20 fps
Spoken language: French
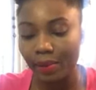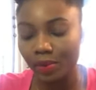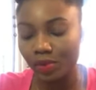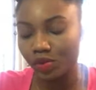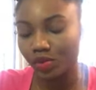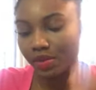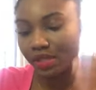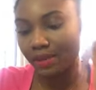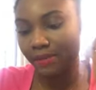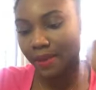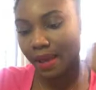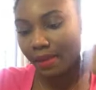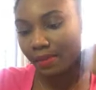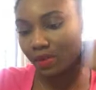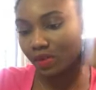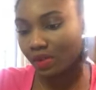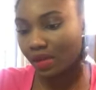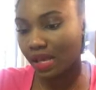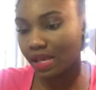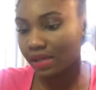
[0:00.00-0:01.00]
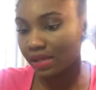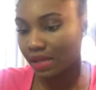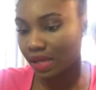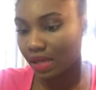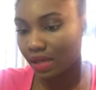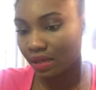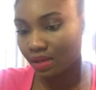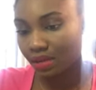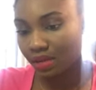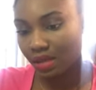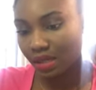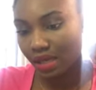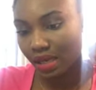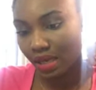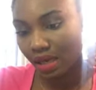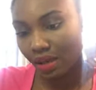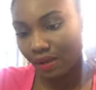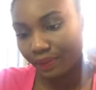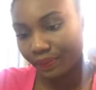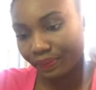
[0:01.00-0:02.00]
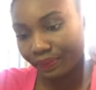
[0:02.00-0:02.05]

Moi, je sais pas. Mais en tout cas, c'est. Yeah.